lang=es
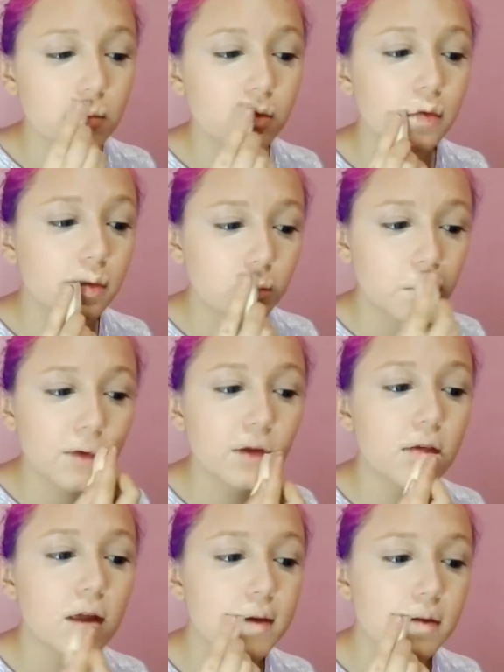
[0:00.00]
vamos a
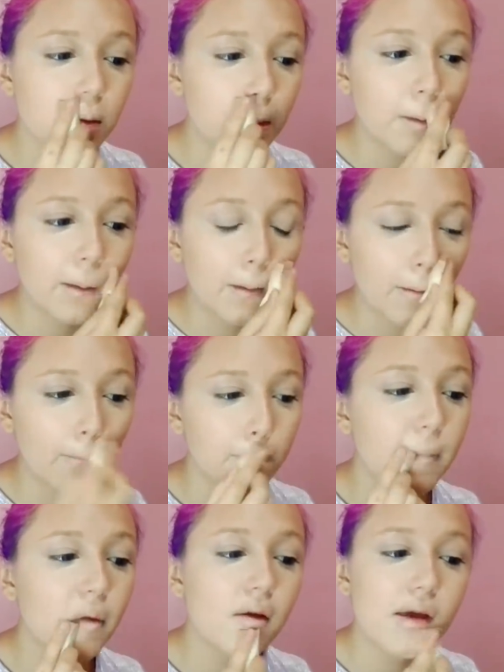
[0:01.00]
ponernos base en
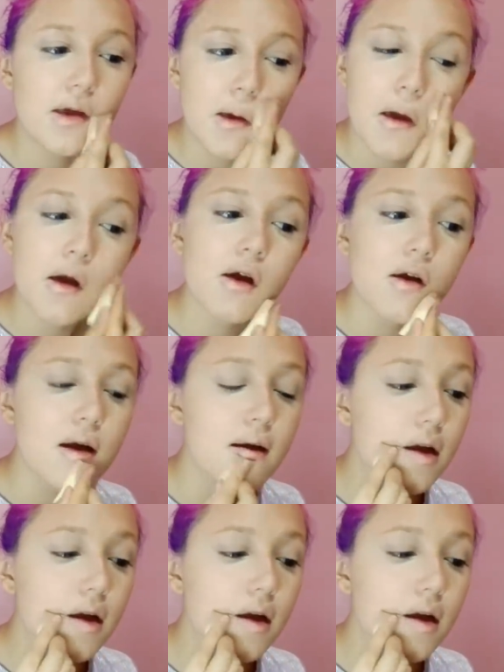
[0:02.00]
los labios, ya van a